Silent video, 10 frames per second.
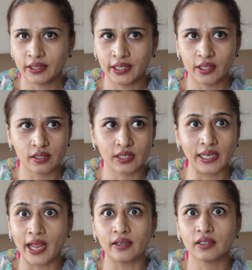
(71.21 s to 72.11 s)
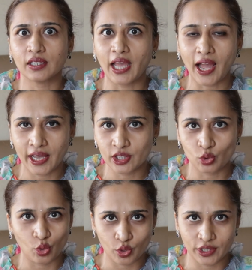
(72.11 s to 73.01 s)
ये सिलेंट क्या है
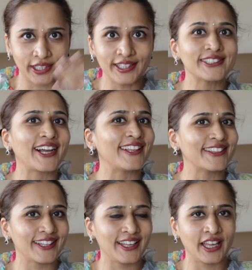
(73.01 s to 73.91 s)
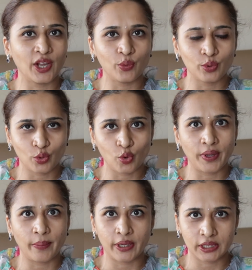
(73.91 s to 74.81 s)
जो लोग नहीं जानते हैं उनको
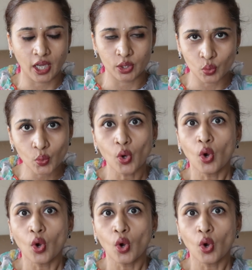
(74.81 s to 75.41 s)
मैं बता दूं